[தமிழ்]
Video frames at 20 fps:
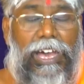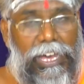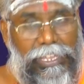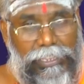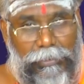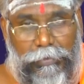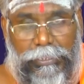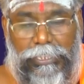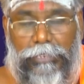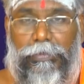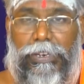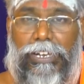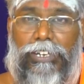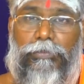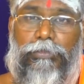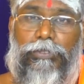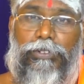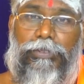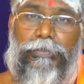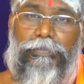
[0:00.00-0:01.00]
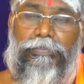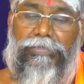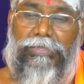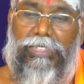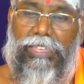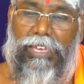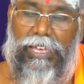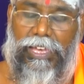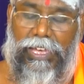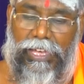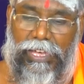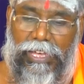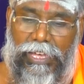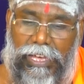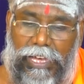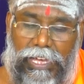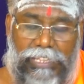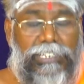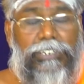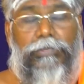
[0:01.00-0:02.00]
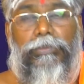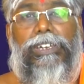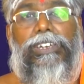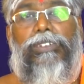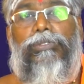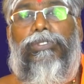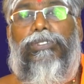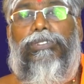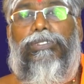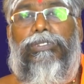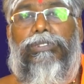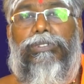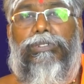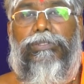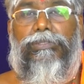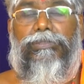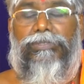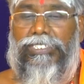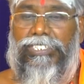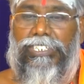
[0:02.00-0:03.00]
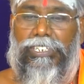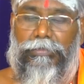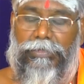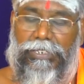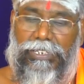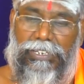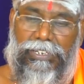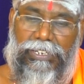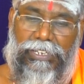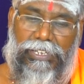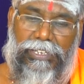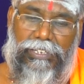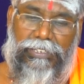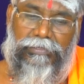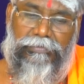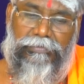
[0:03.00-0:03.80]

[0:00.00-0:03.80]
அதை பற்றி பார்க்க போகிறோம் அதுக்கு முன்னாடி ஒரு விஷயம் என்னென்னா